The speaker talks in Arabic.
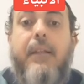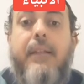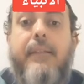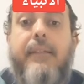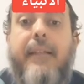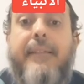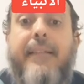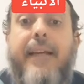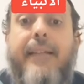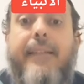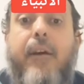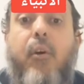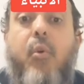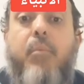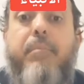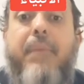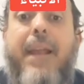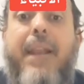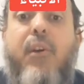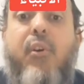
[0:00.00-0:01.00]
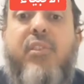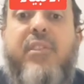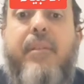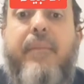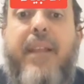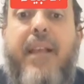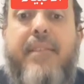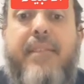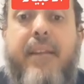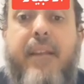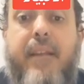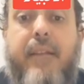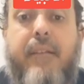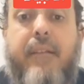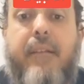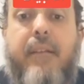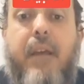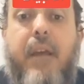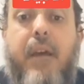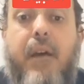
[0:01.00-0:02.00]
ده أنت هتاخد ما لا يحصى من الحسنات،
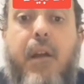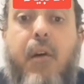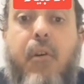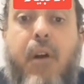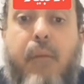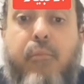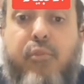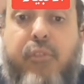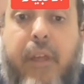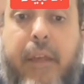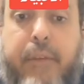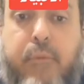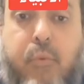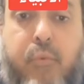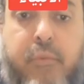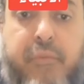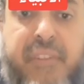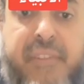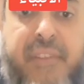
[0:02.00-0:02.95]
رواه أبو داوود في